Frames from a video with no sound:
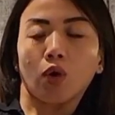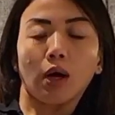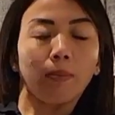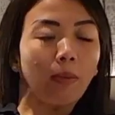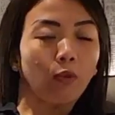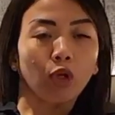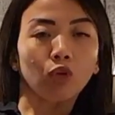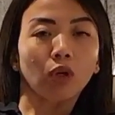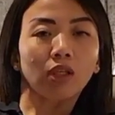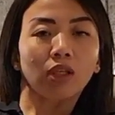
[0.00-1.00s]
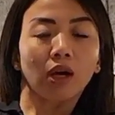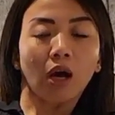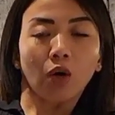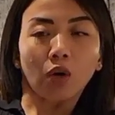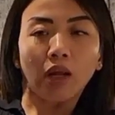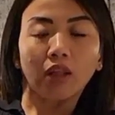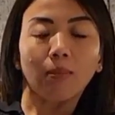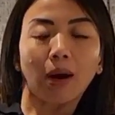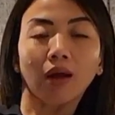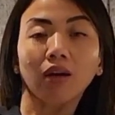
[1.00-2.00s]
apapun itulah dia harus hanya
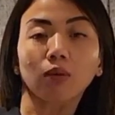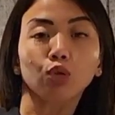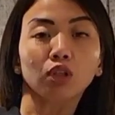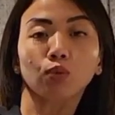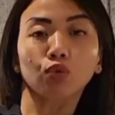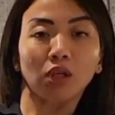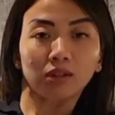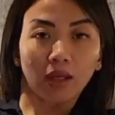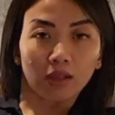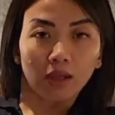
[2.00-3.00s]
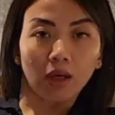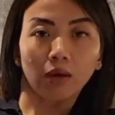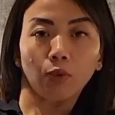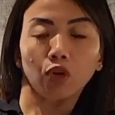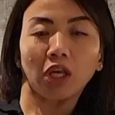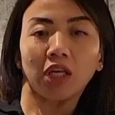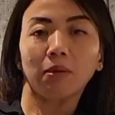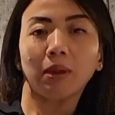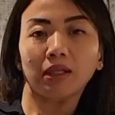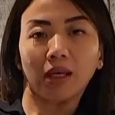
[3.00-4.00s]
makan dari rebus-rebusan saja
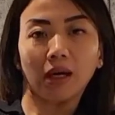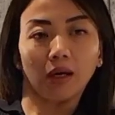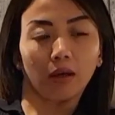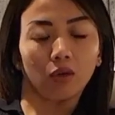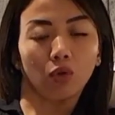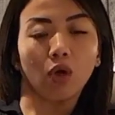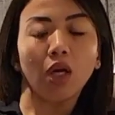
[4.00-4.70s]
proteinnya banyak gitu